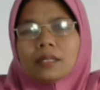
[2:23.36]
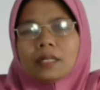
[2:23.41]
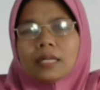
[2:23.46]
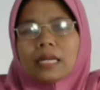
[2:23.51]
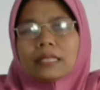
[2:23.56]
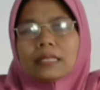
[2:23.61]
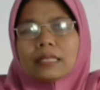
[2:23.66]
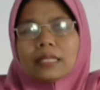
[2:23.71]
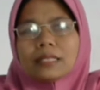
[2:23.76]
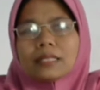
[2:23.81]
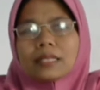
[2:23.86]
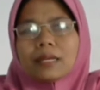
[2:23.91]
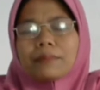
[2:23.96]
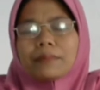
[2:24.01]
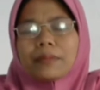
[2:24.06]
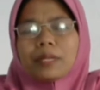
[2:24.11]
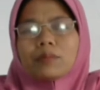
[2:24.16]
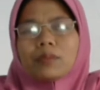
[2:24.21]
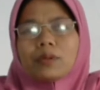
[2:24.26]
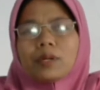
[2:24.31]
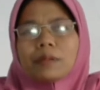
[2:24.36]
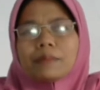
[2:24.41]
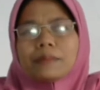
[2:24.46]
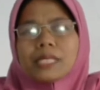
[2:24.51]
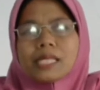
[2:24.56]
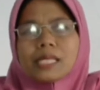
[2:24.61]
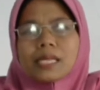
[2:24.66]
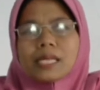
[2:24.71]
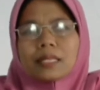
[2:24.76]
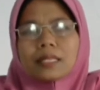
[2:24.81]
Nanti sampean boleh
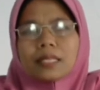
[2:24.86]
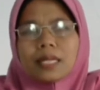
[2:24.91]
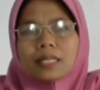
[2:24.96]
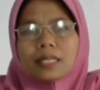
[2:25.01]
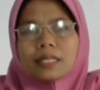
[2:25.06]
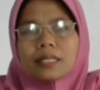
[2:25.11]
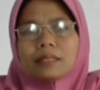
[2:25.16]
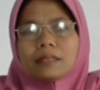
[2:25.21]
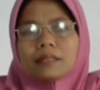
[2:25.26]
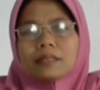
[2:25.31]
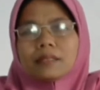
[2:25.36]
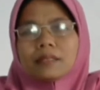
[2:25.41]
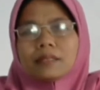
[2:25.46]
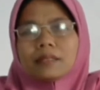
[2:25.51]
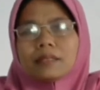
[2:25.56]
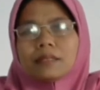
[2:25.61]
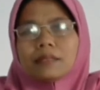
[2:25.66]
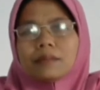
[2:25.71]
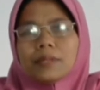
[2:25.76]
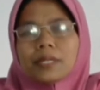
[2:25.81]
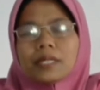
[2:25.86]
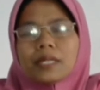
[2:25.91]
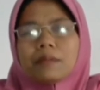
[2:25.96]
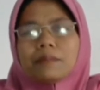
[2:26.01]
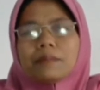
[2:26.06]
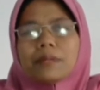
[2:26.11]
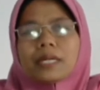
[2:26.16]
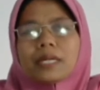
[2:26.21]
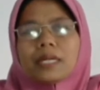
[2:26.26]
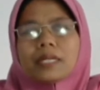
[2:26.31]
mencatat
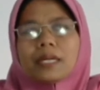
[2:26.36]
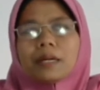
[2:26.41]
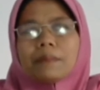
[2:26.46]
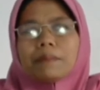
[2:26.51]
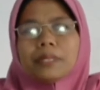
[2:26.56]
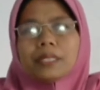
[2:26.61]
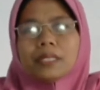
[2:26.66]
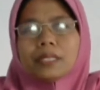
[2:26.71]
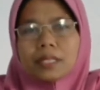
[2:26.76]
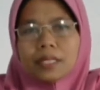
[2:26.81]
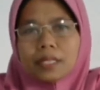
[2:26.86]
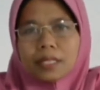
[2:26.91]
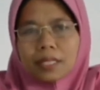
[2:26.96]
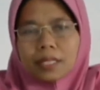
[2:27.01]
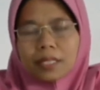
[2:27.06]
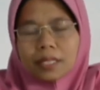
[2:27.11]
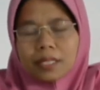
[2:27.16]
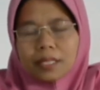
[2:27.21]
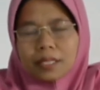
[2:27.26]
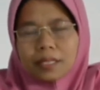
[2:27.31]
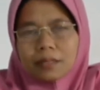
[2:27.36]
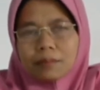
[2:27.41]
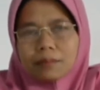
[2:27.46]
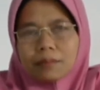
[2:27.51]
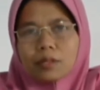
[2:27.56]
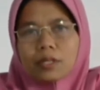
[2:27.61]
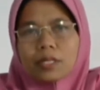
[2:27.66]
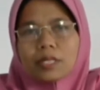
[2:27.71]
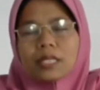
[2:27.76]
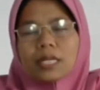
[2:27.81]
bagian-bagian yang penting.
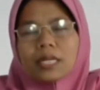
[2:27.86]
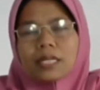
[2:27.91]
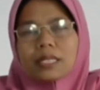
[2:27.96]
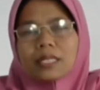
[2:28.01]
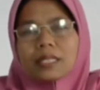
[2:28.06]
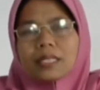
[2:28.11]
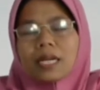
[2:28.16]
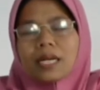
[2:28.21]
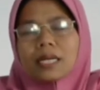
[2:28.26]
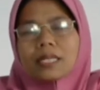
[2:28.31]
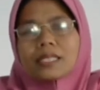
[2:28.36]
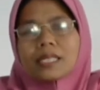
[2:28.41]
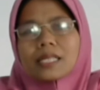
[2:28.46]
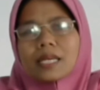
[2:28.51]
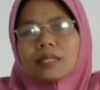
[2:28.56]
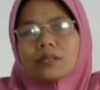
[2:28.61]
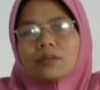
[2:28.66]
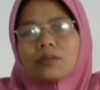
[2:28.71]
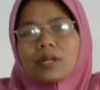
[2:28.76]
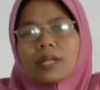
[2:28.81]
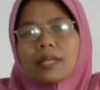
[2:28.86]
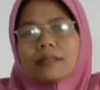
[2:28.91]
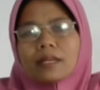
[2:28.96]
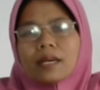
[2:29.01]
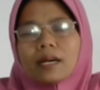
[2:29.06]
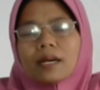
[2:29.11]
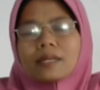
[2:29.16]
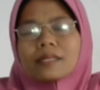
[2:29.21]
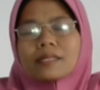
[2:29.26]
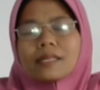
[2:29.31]
Mungkin dari keterangan saya itu nanti
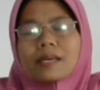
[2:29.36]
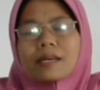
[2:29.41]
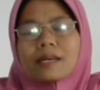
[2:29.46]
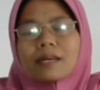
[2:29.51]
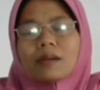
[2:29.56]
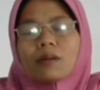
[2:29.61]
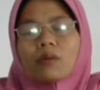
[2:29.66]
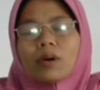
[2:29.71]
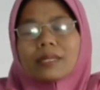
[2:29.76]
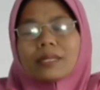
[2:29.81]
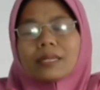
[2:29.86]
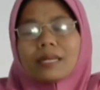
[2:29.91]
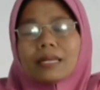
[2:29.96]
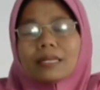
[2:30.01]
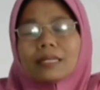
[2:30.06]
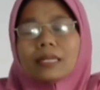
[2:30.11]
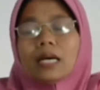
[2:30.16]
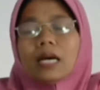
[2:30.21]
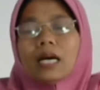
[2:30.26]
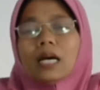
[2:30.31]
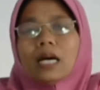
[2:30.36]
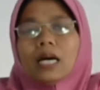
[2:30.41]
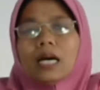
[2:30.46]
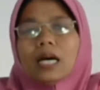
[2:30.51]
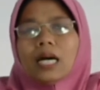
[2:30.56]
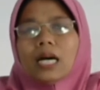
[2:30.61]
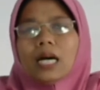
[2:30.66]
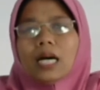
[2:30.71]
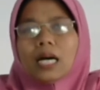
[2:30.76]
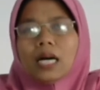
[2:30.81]
akan saya keluarkan
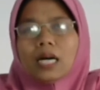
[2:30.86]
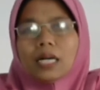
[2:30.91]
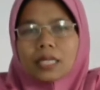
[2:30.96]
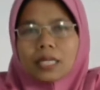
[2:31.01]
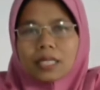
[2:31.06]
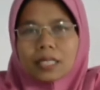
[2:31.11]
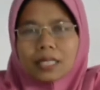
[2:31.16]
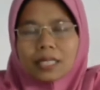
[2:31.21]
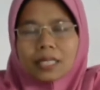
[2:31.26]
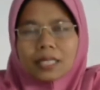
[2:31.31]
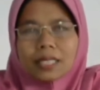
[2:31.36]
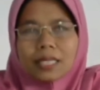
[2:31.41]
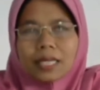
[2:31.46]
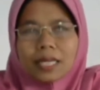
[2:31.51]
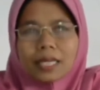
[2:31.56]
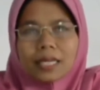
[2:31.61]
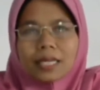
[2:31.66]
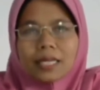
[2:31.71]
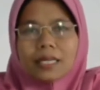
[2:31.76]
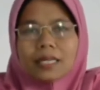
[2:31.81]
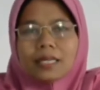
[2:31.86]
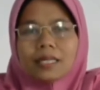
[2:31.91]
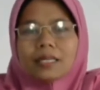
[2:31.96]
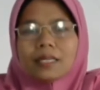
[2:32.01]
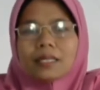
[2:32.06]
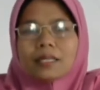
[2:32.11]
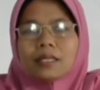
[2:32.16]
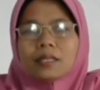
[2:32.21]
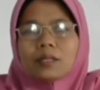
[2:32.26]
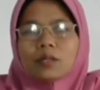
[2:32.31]
ketika
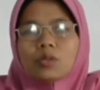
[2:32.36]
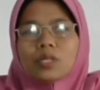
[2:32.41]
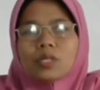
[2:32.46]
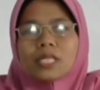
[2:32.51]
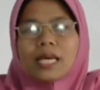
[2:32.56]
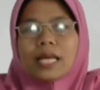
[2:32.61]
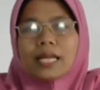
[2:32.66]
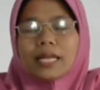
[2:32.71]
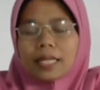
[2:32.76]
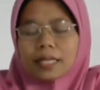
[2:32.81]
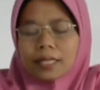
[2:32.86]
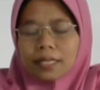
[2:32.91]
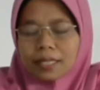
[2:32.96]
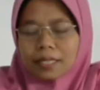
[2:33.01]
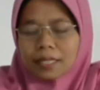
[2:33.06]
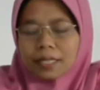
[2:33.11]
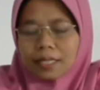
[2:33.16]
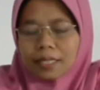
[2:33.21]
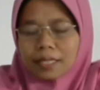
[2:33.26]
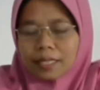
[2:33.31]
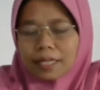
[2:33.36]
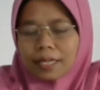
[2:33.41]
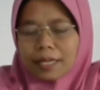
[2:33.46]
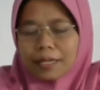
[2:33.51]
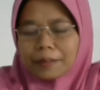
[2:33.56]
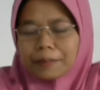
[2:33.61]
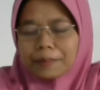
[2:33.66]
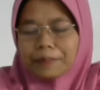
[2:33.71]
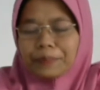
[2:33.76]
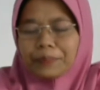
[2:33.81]
ujian nanti
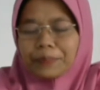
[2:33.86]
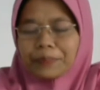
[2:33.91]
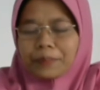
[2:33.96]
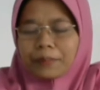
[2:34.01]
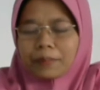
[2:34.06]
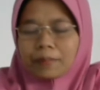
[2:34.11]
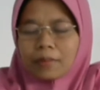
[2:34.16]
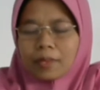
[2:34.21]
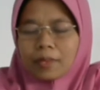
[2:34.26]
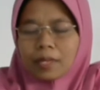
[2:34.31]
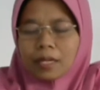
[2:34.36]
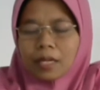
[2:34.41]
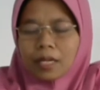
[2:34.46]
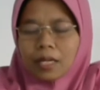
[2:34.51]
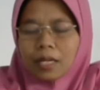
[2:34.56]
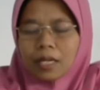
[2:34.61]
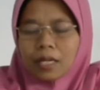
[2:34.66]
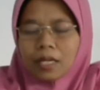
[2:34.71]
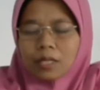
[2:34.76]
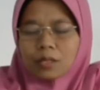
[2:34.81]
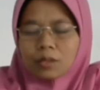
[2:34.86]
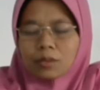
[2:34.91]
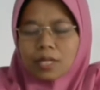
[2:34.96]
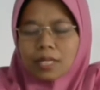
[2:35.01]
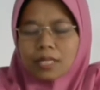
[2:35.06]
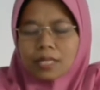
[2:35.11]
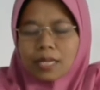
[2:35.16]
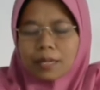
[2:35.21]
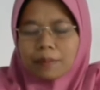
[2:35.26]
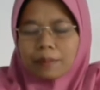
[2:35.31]
ya.
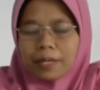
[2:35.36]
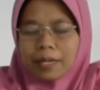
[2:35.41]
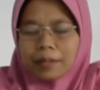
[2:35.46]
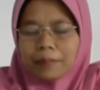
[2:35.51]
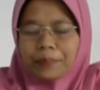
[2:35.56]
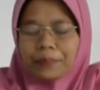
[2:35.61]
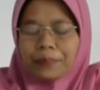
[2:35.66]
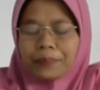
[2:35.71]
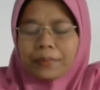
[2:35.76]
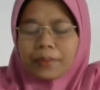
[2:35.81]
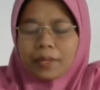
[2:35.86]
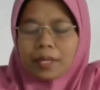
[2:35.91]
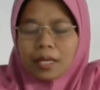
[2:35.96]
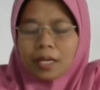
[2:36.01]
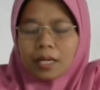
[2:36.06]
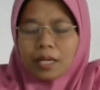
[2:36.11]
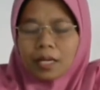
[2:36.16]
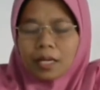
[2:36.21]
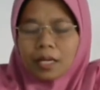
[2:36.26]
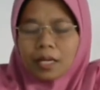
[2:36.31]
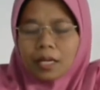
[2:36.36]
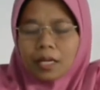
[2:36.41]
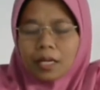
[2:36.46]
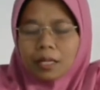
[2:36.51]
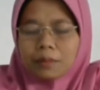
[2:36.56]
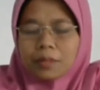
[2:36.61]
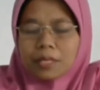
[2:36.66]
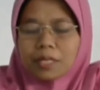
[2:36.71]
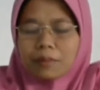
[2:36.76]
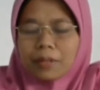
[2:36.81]
Sudah siap ya?
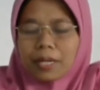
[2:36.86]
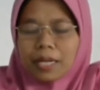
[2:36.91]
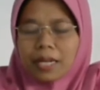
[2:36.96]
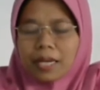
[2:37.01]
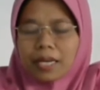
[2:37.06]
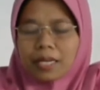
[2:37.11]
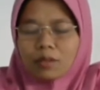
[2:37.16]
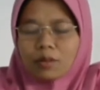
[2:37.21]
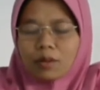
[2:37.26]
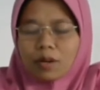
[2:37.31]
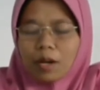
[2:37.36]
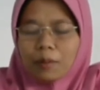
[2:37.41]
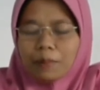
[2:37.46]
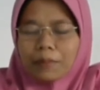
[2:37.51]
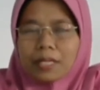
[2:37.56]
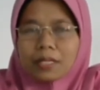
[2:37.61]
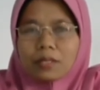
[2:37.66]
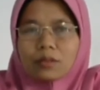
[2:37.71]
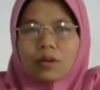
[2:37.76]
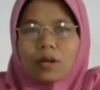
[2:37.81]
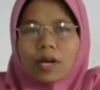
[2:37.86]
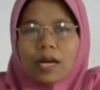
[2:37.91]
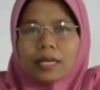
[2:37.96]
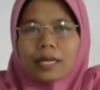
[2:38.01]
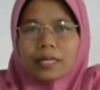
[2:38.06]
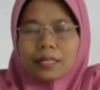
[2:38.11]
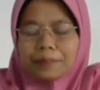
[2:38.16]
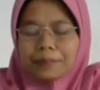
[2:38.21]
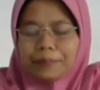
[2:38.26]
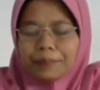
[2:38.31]

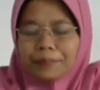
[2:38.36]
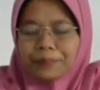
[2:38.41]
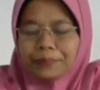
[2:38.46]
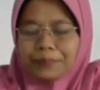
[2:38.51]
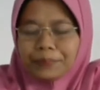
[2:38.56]
Bismillahirrahmanirrahim.